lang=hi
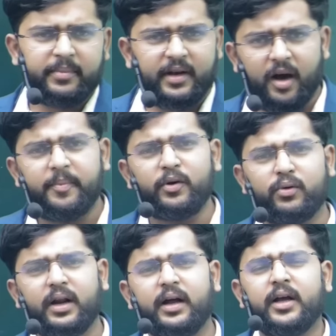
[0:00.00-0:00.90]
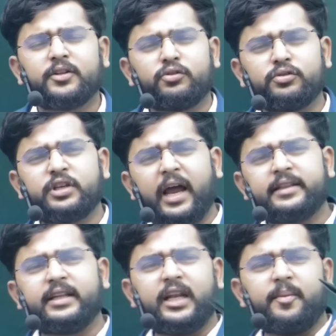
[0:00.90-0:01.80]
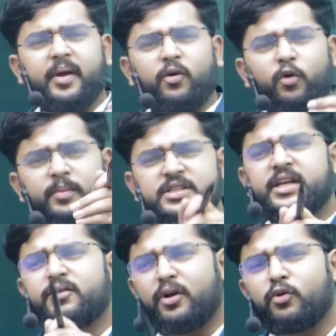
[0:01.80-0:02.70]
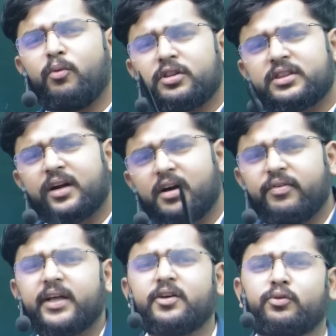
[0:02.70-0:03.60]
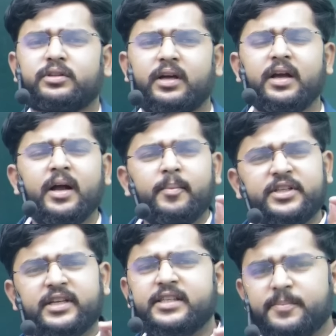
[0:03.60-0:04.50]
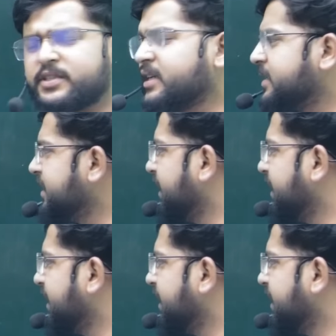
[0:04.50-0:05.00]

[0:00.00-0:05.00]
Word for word: ना भी हो ना तो जैक दिल्ली में होम स्टेट वालों को बहुत तगड़ा फायदा होता है पचासी परसेंट सीट